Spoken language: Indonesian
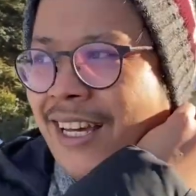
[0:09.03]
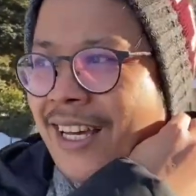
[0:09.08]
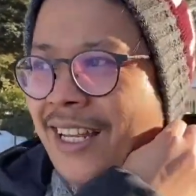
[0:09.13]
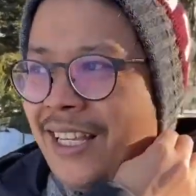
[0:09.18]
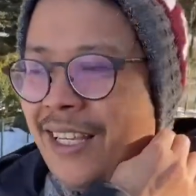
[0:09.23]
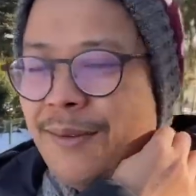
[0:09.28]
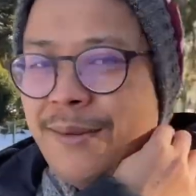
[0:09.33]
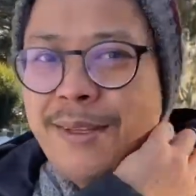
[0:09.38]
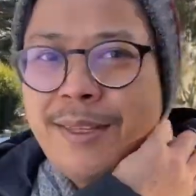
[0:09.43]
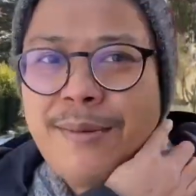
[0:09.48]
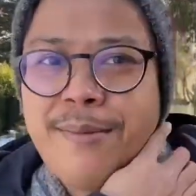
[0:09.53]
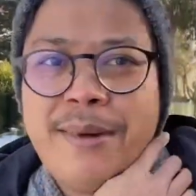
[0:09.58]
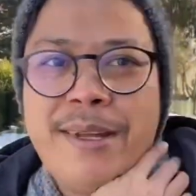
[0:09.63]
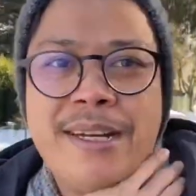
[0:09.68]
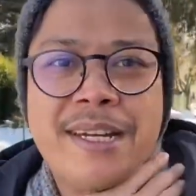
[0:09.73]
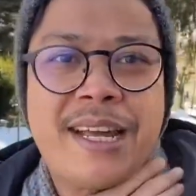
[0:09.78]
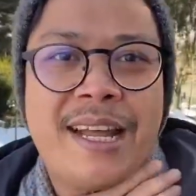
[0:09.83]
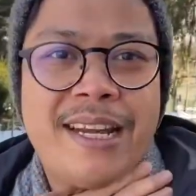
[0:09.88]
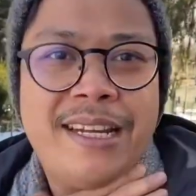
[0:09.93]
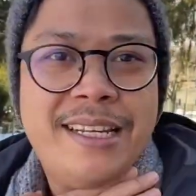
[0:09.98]
Teman-teman,
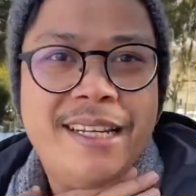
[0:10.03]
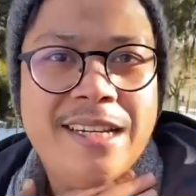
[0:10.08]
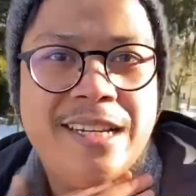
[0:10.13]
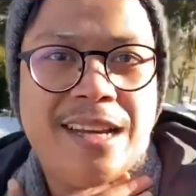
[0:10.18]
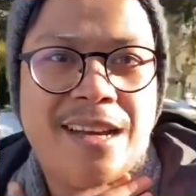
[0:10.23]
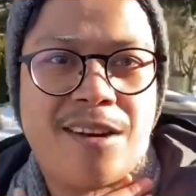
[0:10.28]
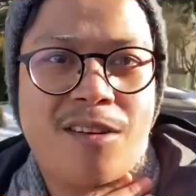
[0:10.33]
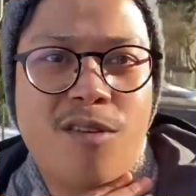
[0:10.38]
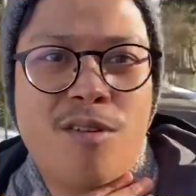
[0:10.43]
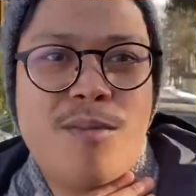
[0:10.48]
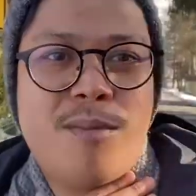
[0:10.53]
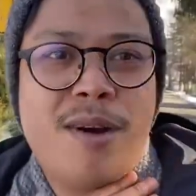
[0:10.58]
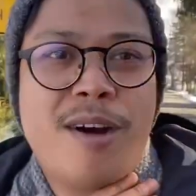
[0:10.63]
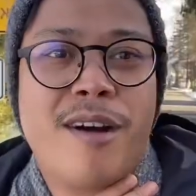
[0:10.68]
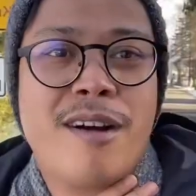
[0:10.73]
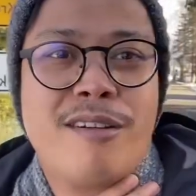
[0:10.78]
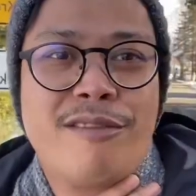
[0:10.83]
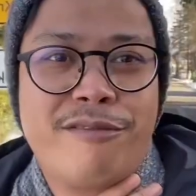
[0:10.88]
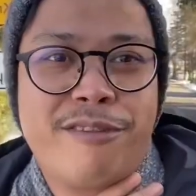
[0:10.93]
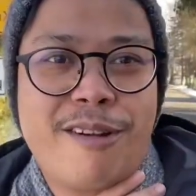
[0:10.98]
kali ini aku mau
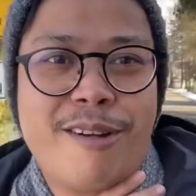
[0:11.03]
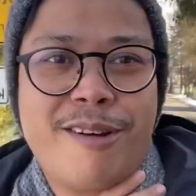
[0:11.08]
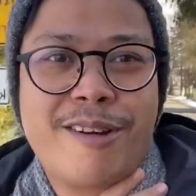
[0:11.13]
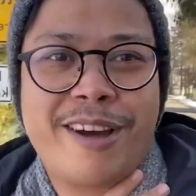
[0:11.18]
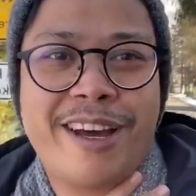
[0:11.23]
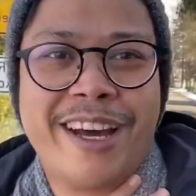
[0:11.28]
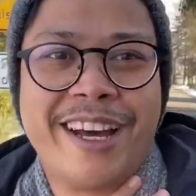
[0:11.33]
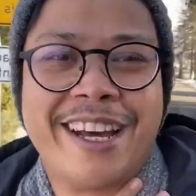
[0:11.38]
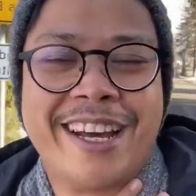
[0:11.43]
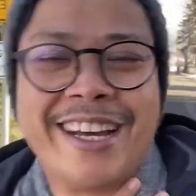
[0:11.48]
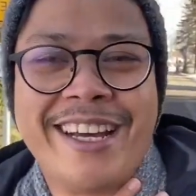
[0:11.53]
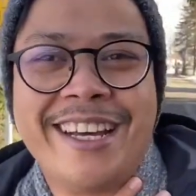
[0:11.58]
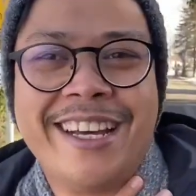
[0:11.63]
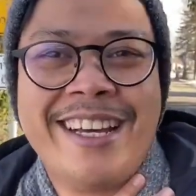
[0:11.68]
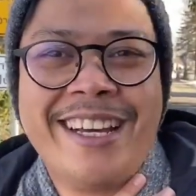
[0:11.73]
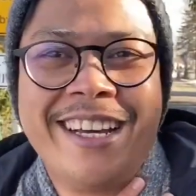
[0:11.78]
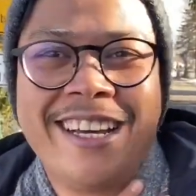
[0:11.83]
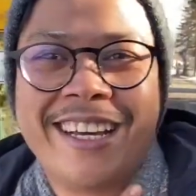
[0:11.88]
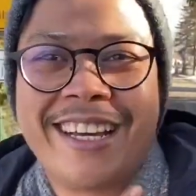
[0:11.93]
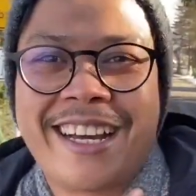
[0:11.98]
ngevlog
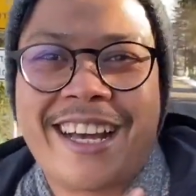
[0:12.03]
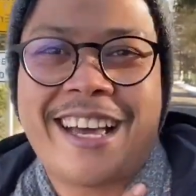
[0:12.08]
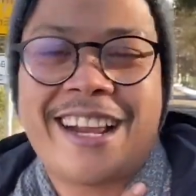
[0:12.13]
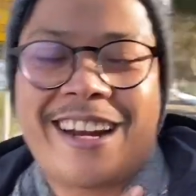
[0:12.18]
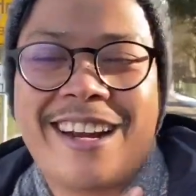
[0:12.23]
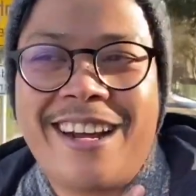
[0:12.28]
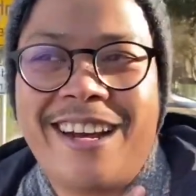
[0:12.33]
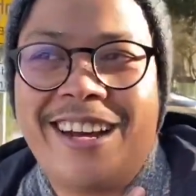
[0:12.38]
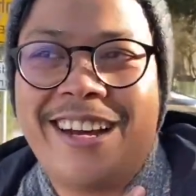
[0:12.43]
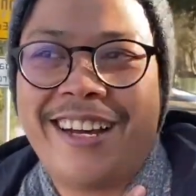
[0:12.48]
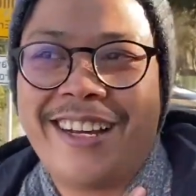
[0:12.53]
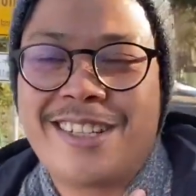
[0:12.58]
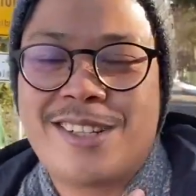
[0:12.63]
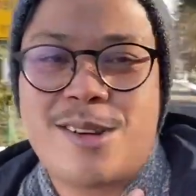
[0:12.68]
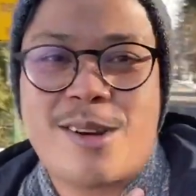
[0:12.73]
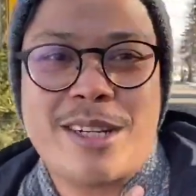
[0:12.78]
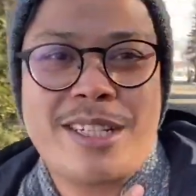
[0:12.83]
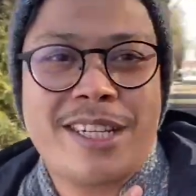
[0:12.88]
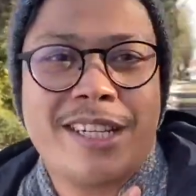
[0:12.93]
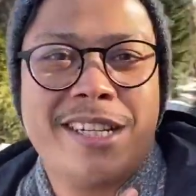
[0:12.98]
karena
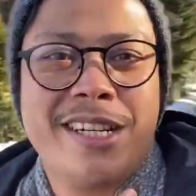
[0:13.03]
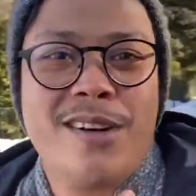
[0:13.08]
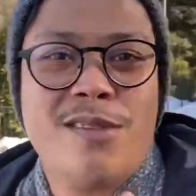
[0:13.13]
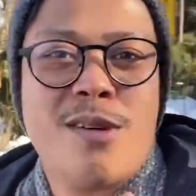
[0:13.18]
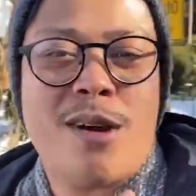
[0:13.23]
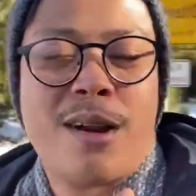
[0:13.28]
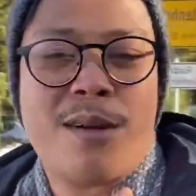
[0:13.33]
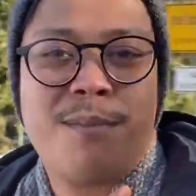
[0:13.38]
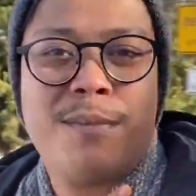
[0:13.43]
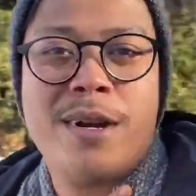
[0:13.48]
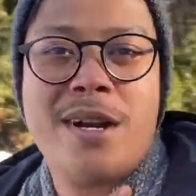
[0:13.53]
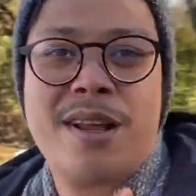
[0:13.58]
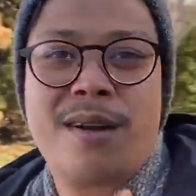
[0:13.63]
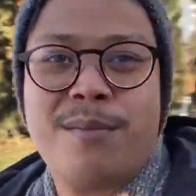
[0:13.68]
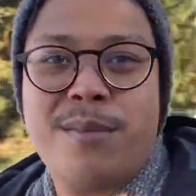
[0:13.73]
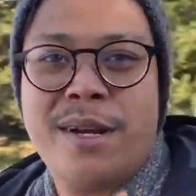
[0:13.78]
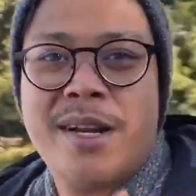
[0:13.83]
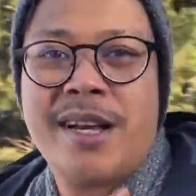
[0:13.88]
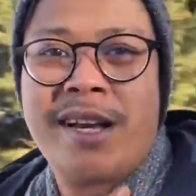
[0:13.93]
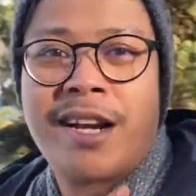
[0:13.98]
cuaca di luar
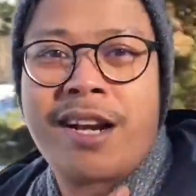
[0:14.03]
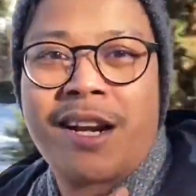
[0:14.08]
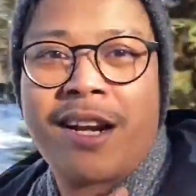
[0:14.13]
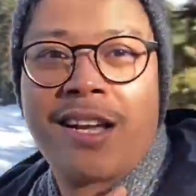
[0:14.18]
benar-benar